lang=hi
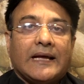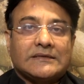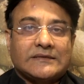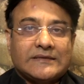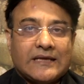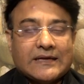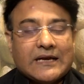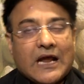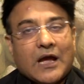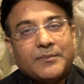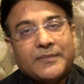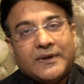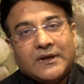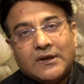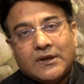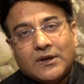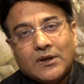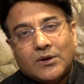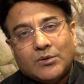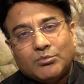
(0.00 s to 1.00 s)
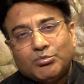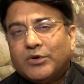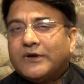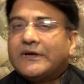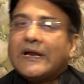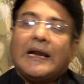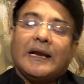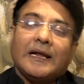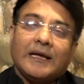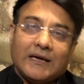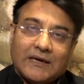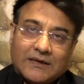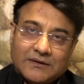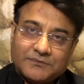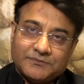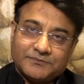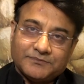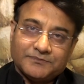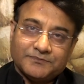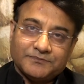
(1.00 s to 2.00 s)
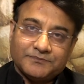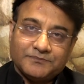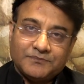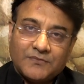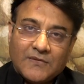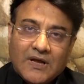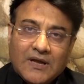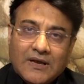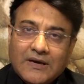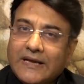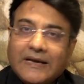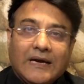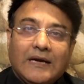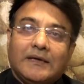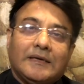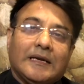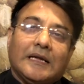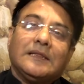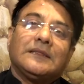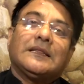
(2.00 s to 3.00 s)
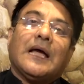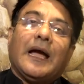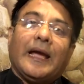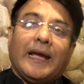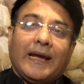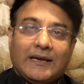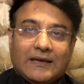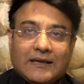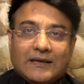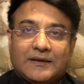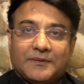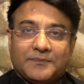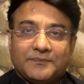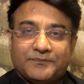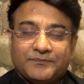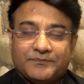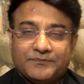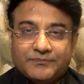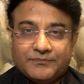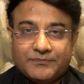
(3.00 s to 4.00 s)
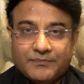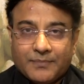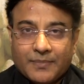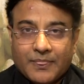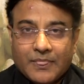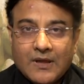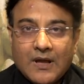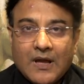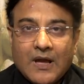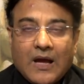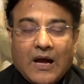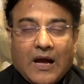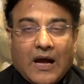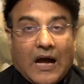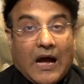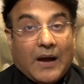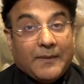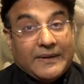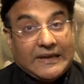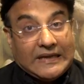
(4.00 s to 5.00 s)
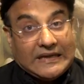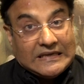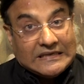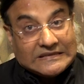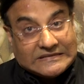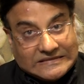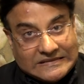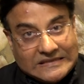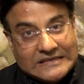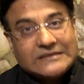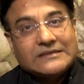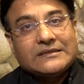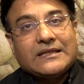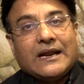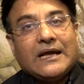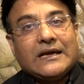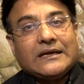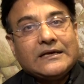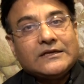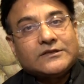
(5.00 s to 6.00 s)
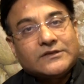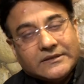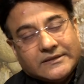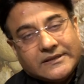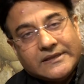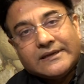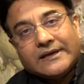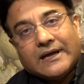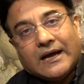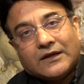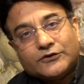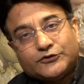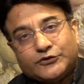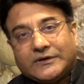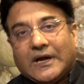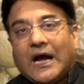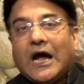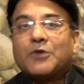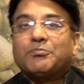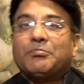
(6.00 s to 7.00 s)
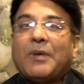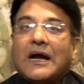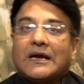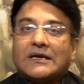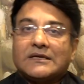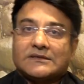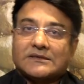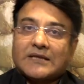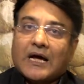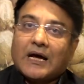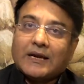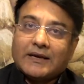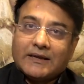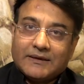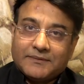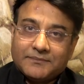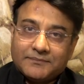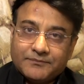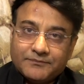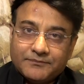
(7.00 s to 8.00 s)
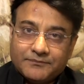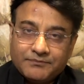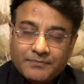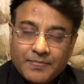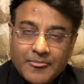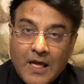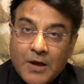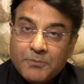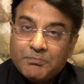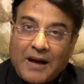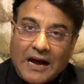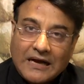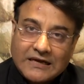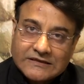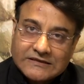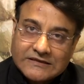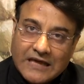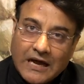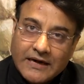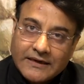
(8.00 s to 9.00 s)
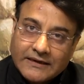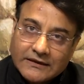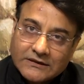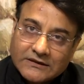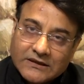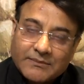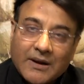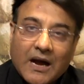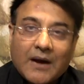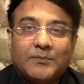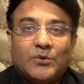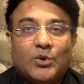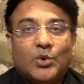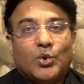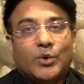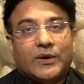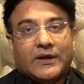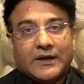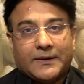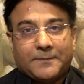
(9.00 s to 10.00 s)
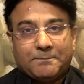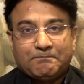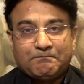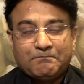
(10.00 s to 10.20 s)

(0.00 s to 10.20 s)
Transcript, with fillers: है सहरा में वो टल गया लेकिन टलता है नहीं अब इसी तरह की स्थिति का शिकार पाकिस्तान है पाकिस्तान के तमाम लोग हैं